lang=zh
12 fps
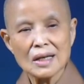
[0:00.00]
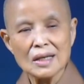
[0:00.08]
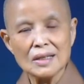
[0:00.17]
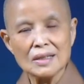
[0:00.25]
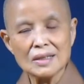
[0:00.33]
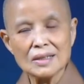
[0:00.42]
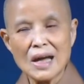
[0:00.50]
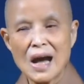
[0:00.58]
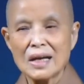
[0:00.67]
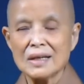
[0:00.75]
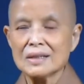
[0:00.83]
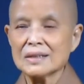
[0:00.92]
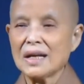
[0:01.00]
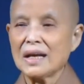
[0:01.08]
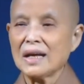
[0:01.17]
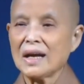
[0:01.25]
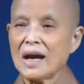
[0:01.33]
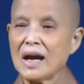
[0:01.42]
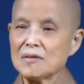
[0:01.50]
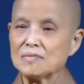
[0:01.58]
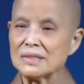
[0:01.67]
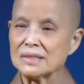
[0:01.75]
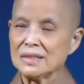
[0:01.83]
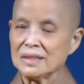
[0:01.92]
与大地合
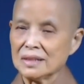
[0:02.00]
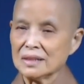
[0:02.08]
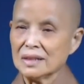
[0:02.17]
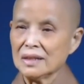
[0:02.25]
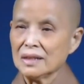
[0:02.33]
成。